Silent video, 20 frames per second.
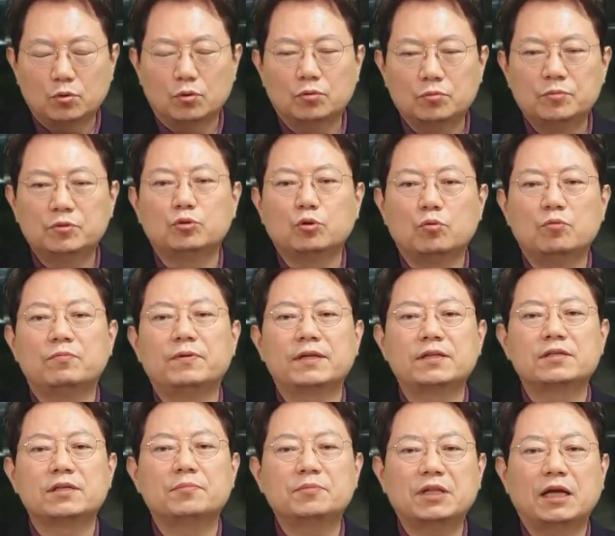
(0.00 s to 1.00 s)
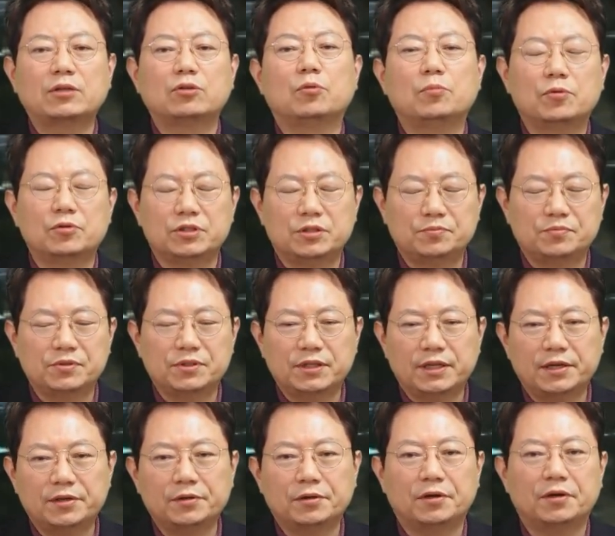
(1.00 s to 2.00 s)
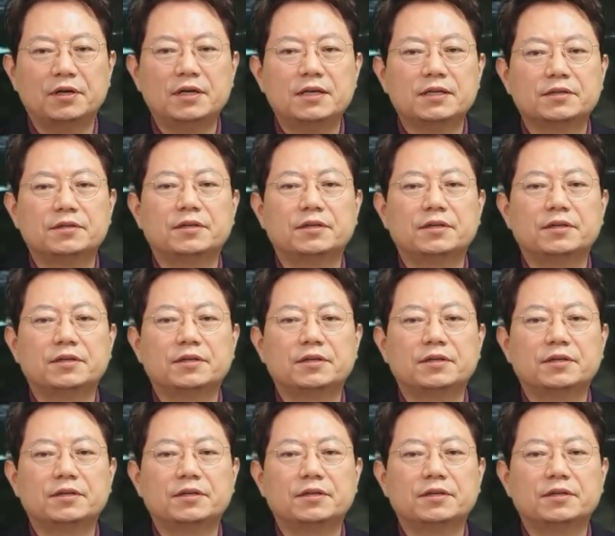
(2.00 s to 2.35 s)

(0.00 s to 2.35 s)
도움을 도움을 받아서 한번 다퉈보고 싶은데요.